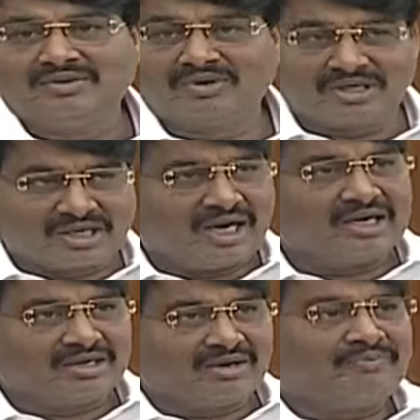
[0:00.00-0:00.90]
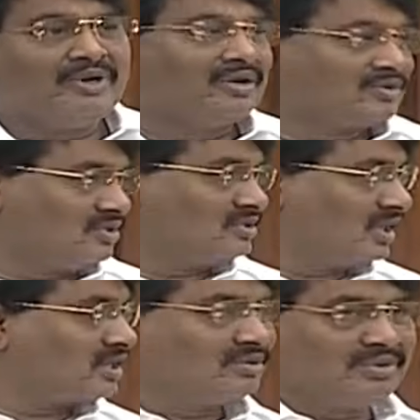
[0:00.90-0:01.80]
ఒక గాడ్గా ఫీల్ అవుతూ ఉంటాడు
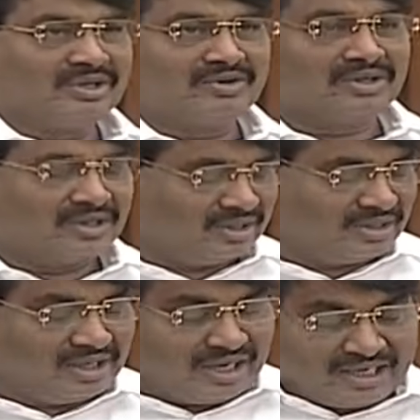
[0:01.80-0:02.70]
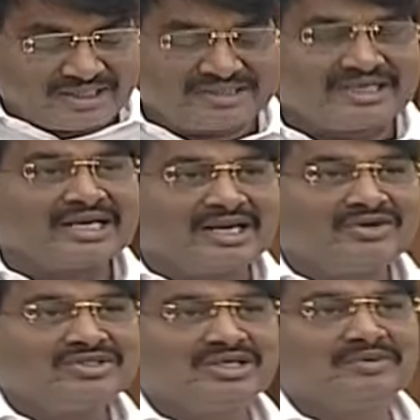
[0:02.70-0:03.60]
ఎక్కడ పోయినా కూడా అదే జగనన్న
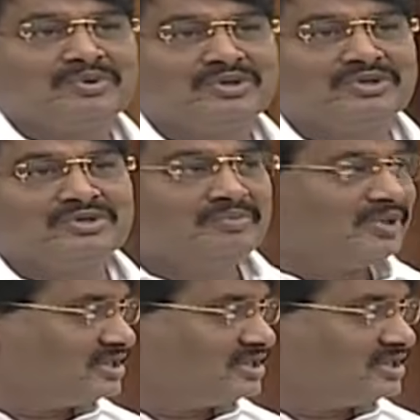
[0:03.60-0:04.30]
వచ్చినప్పుడు ఇప్పుడే